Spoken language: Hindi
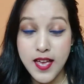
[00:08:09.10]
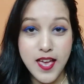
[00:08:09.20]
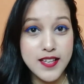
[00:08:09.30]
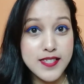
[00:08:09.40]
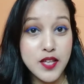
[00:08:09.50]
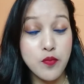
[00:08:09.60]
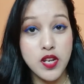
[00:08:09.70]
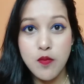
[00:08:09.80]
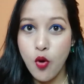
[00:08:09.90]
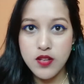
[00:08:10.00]
एक साथ
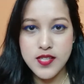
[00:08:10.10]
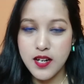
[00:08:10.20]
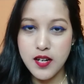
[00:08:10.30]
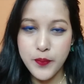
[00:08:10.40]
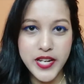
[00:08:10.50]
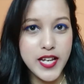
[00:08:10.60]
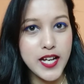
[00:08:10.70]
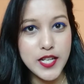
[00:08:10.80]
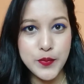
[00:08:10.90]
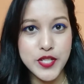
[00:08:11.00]
मैंने बहुत सारा कंपनी
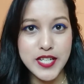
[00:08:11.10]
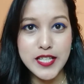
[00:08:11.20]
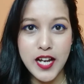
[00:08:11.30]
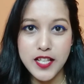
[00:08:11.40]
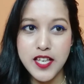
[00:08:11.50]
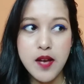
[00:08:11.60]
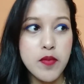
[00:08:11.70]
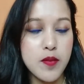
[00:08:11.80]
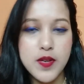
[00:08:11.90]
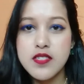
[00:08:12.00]
का लिपस्टिक दिखा दिया
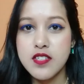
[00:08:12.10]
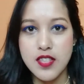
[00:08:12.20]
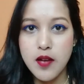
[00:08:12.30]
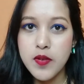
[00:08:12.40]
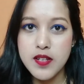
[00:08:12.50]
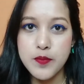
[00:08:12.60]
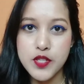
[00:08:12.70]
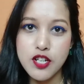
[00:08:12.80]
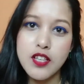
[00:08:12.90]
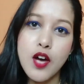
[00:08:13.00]
मेरे पास जितना भी
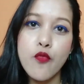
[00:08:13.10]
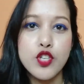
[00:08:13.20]
लिपस्टिक था